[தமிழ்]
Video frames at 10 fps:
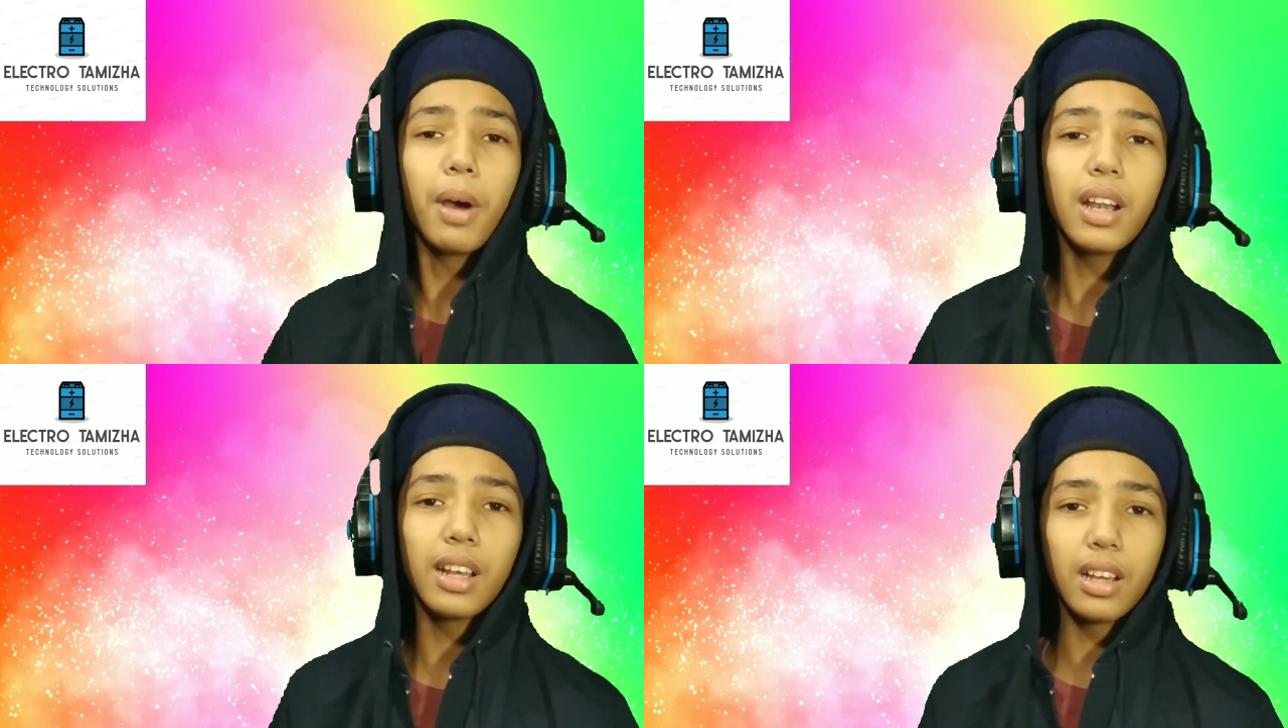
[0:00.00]

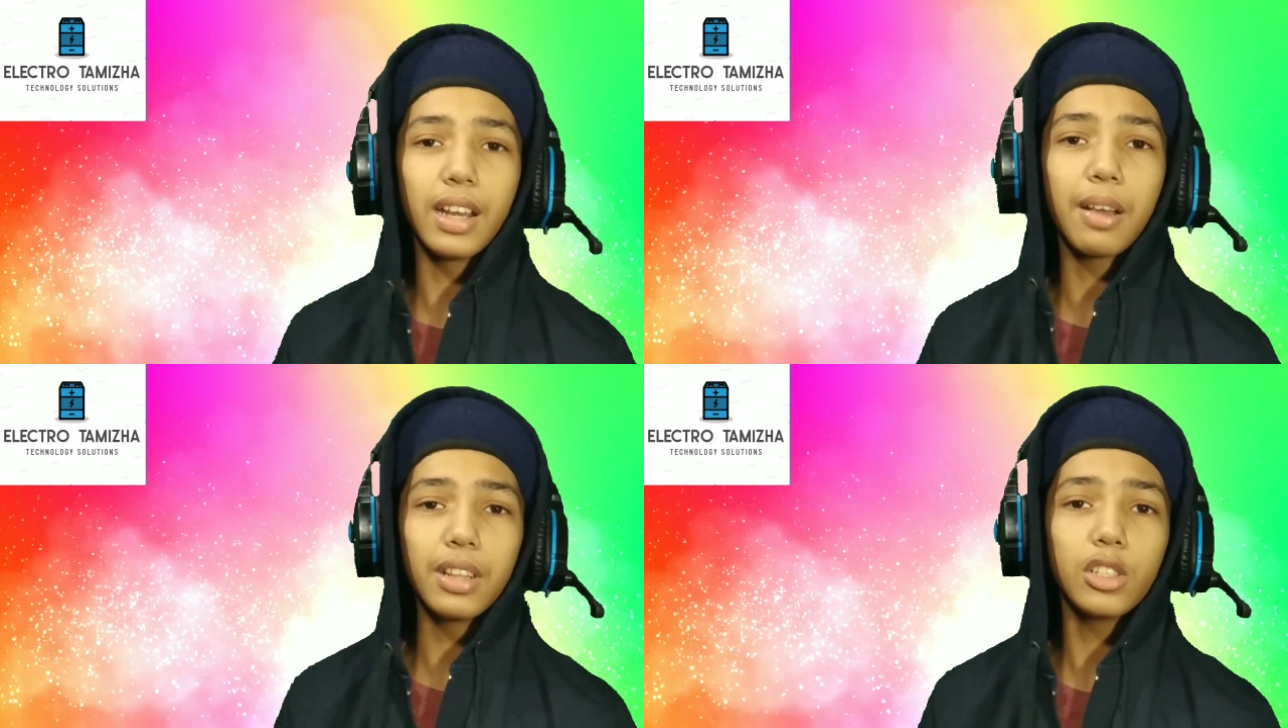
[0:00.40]
பட்
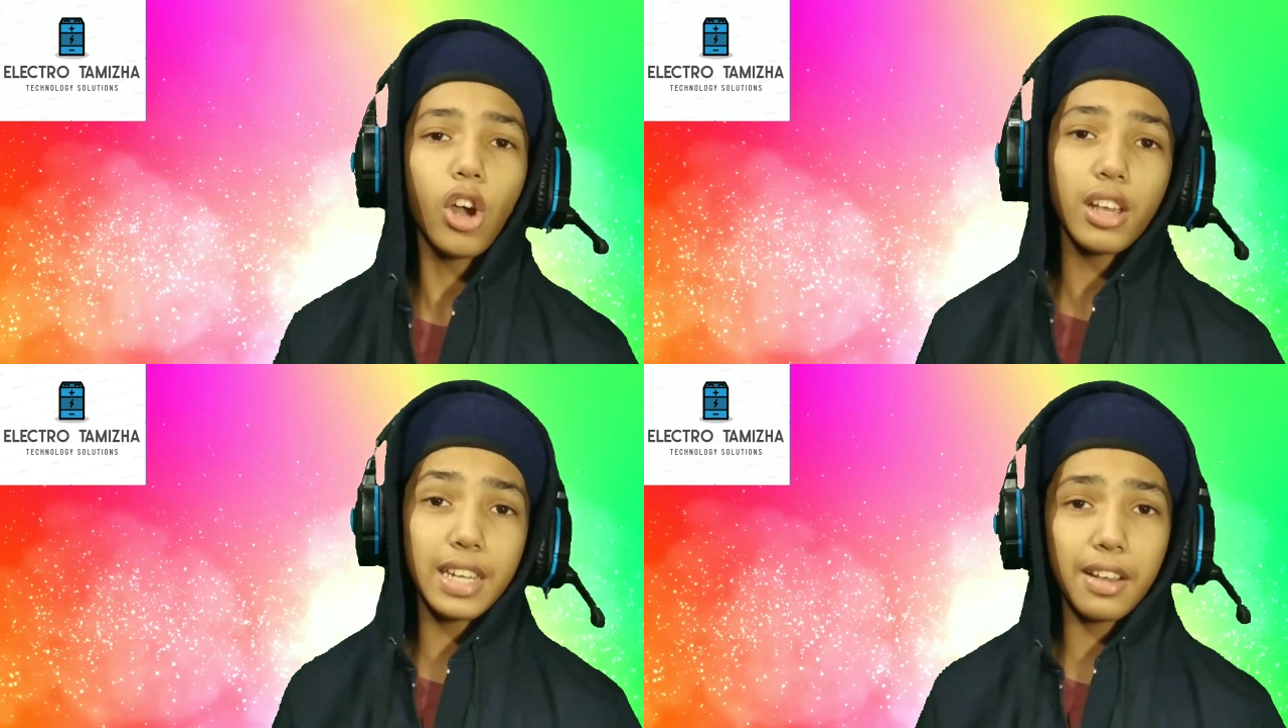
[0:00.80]
நீங்கள் வந்து
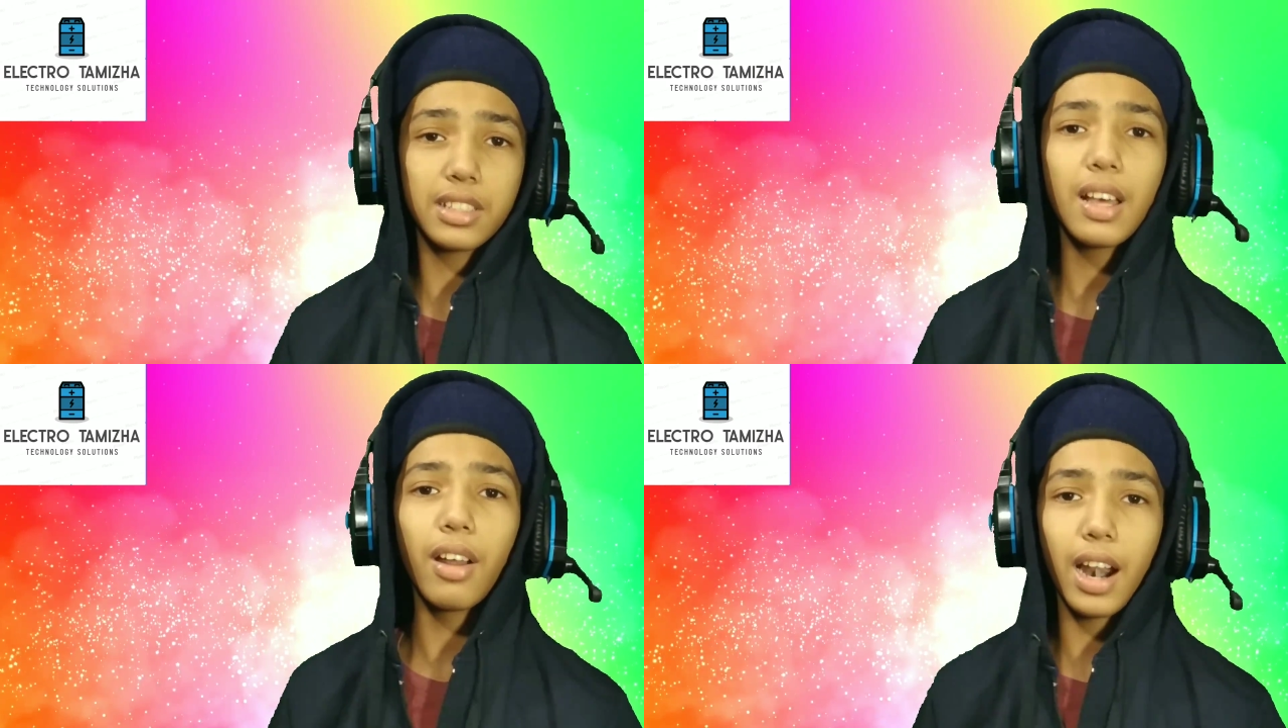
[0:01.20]
ஜாய்ஸ்டிக்
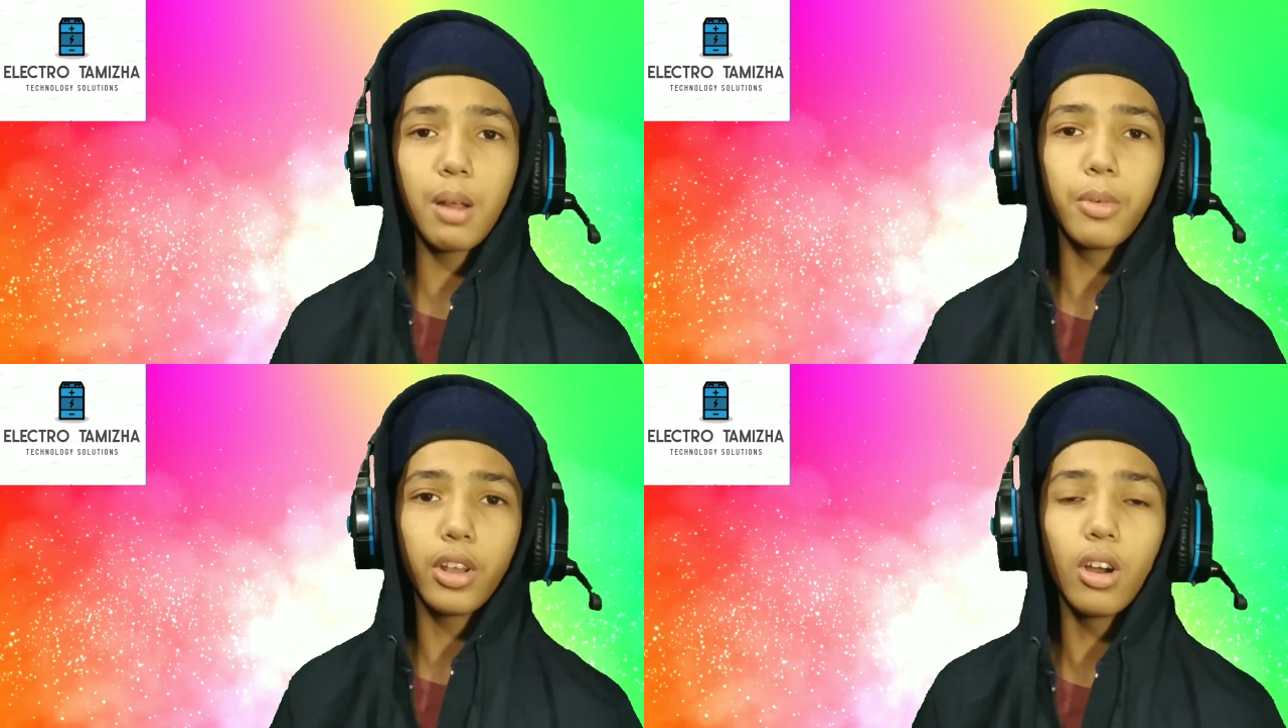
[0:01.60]
வச்சு தான்
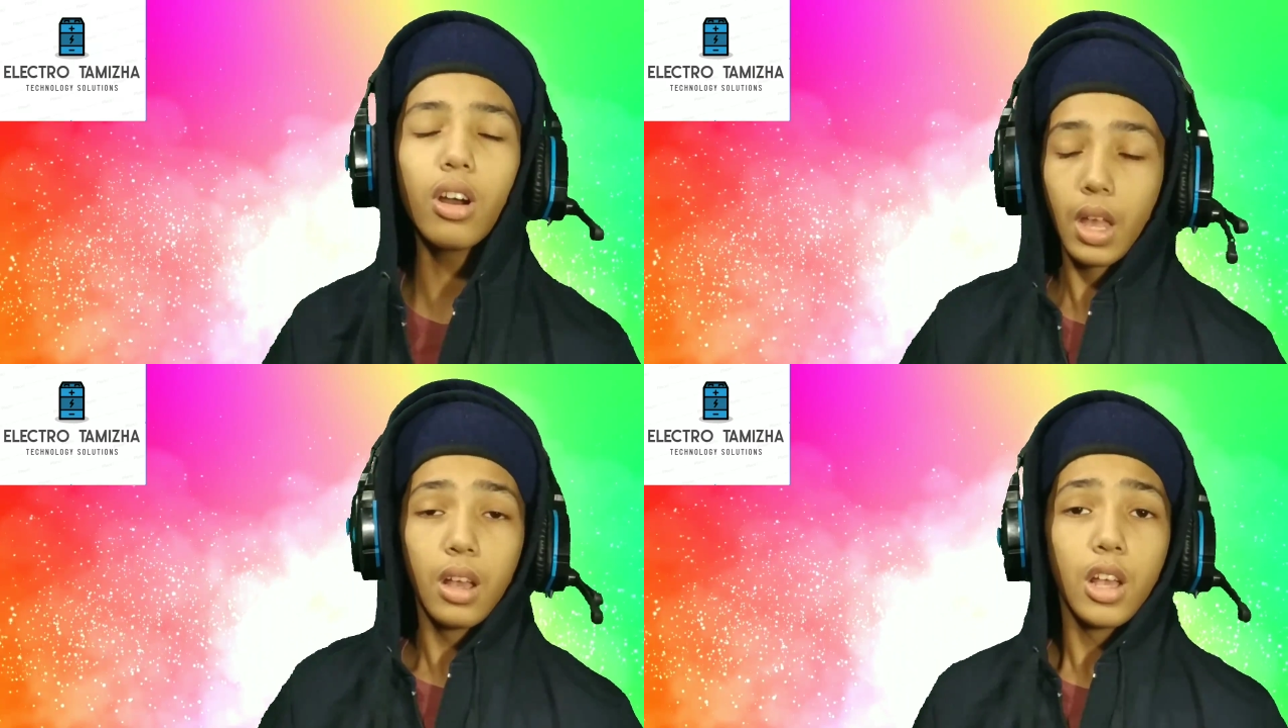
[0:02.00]
விளாட
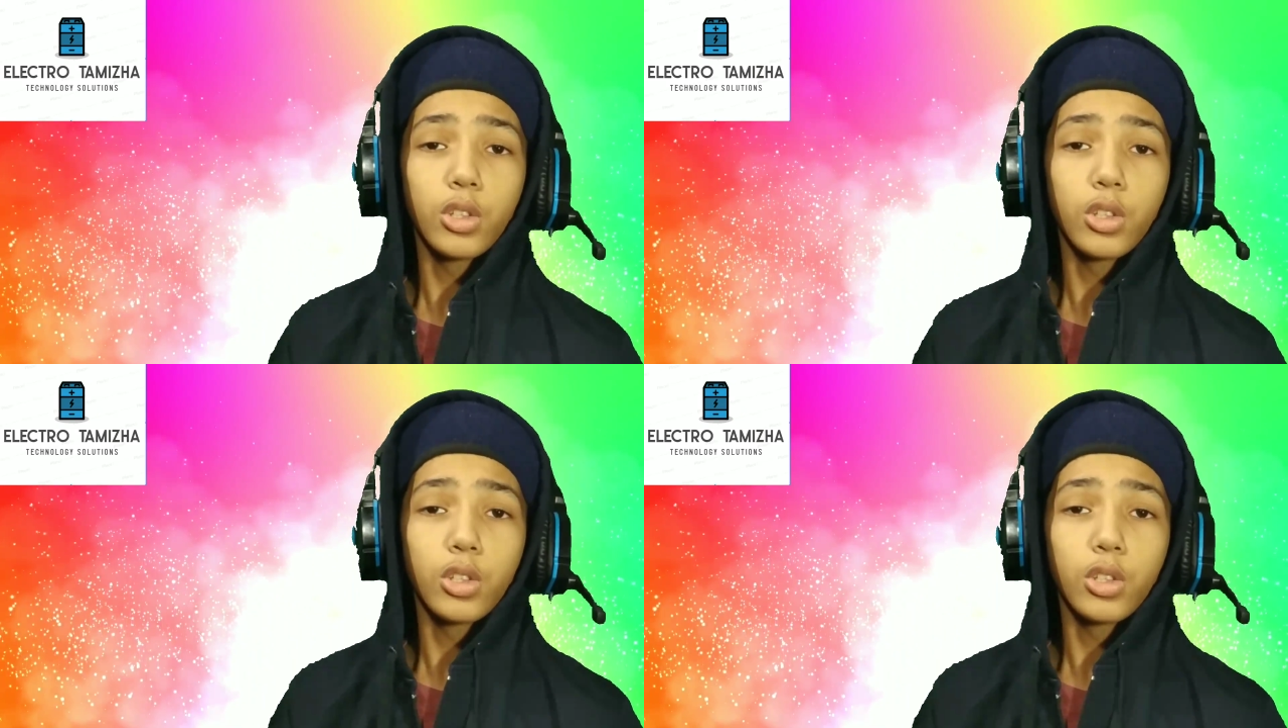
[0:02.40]
முடியும்